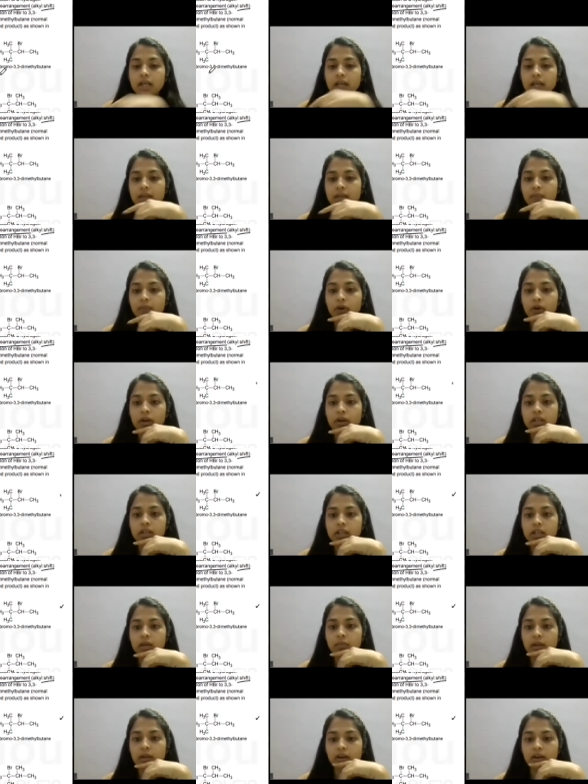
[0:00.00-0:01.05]
एक प्रोडक्ट
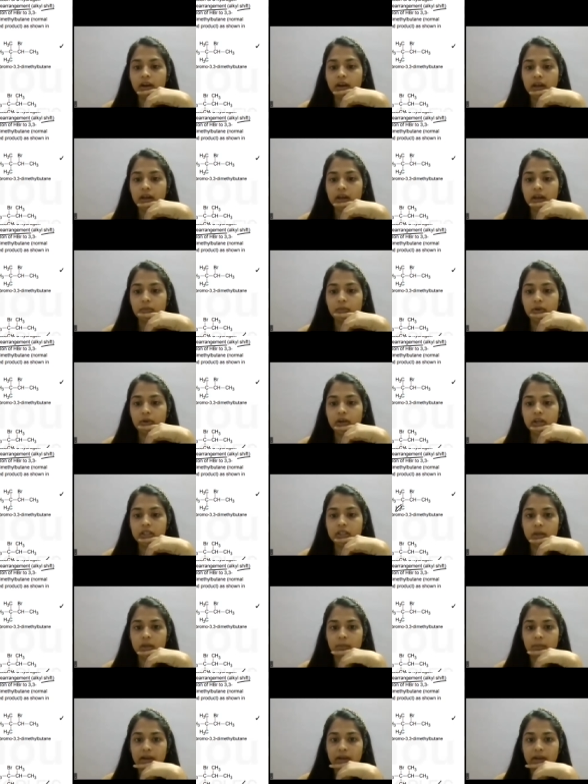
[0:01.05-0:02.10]
ये मिल रहा है एक
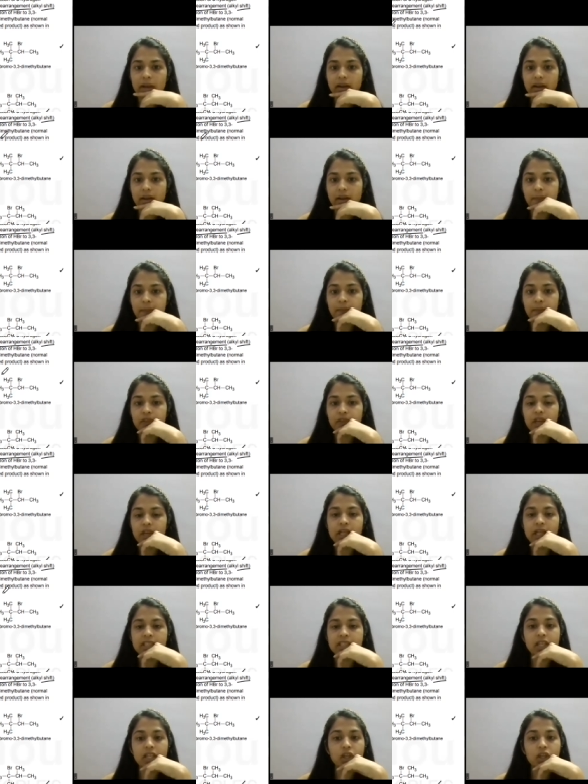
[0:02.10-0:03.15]
प्रोडक्ट ये मिल रहा है और
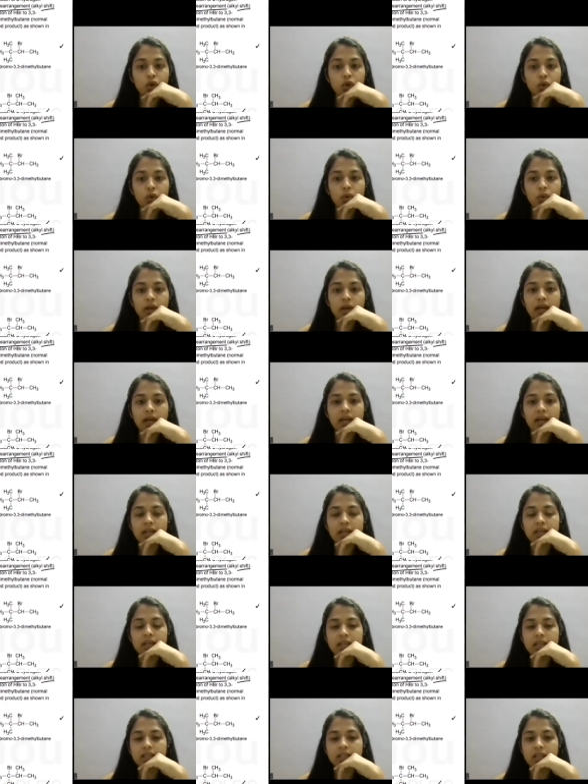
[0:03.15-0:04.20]
ऐसा क्यों हो रहा है
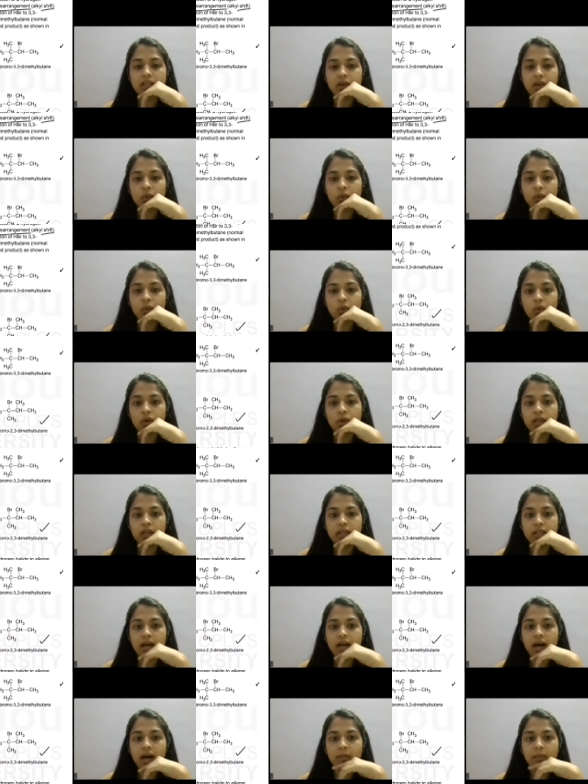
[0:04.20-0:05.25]
देखो
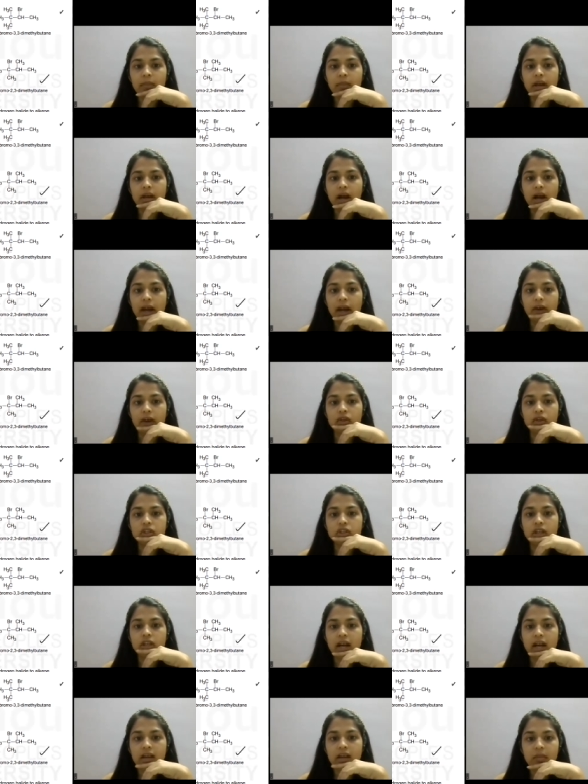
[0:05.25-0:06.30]
यहाँ पर
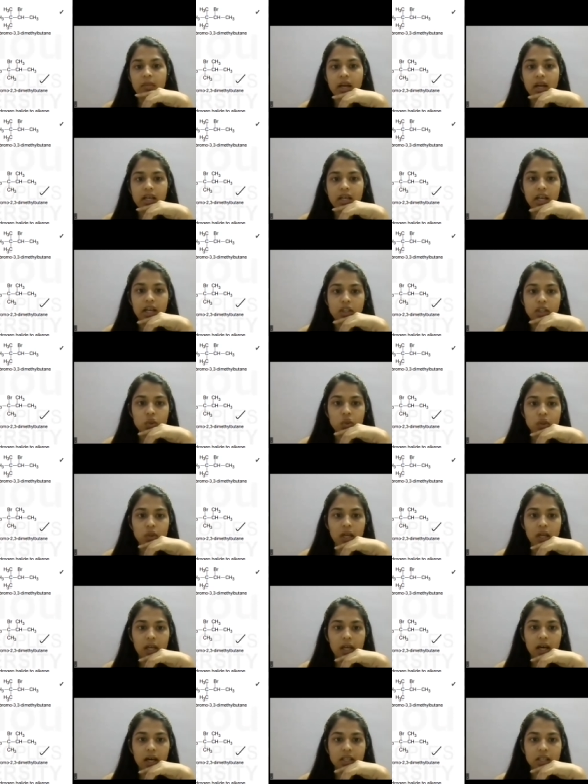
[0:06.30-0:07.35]
हाइड्रोजन आइटम अटैच हो
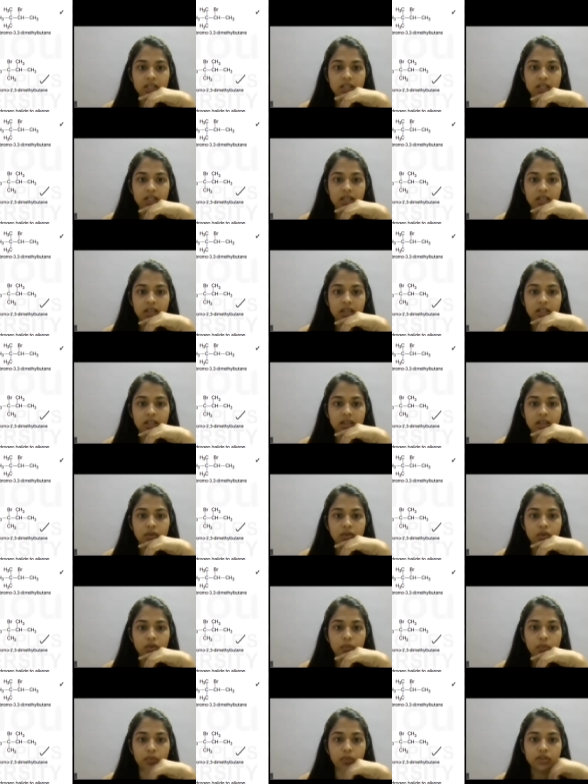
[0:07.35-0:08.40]
गया यहाँ जाके
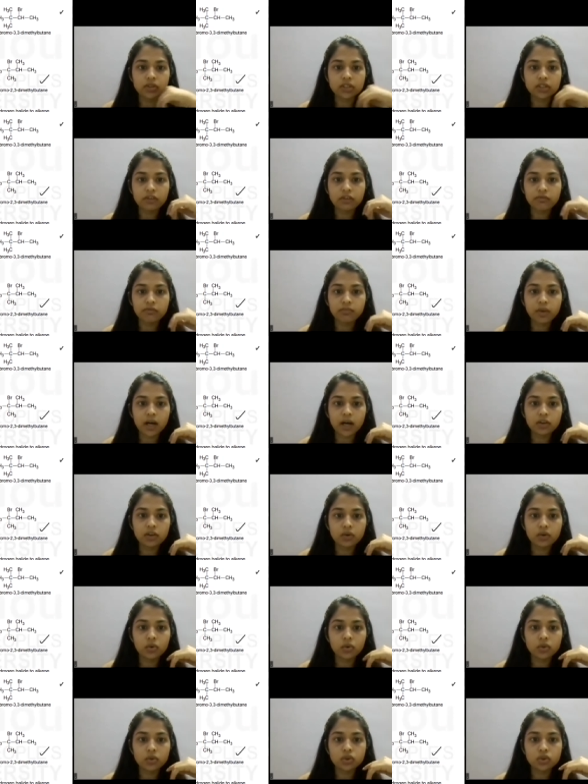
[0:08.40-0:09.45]
क्योंकि पॉजिटिव पार्ट
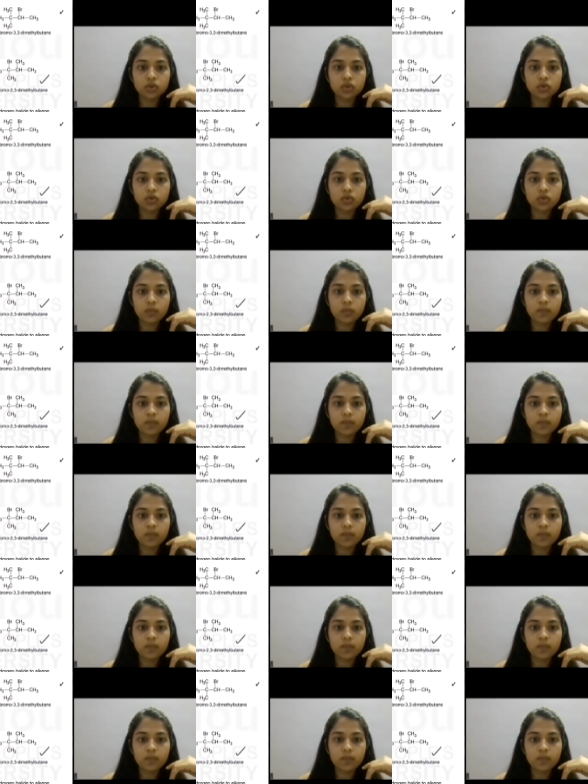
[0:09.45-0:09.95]
गोज टू